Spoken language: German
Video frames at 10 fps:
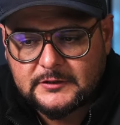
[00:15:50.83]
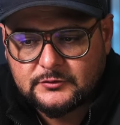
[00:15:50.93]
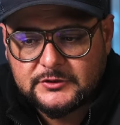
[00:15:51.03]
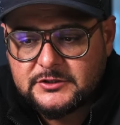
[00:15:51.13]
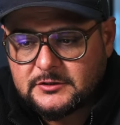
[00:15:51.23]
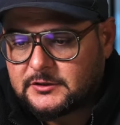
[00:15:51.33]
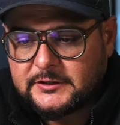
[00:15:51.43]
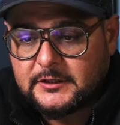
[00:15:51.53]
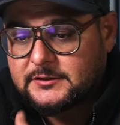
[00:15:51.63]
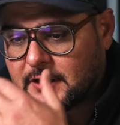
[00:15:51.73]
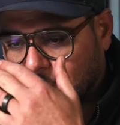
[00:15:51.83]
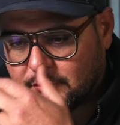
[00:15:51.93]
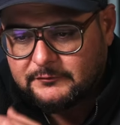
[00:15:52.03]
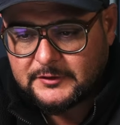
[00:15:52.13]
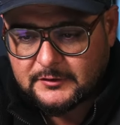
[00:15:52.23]
Also nicht äh, jeden Tag
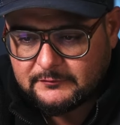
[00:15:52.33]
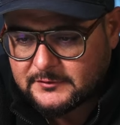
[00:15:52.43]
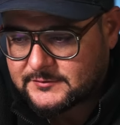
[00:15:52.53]
irgendwie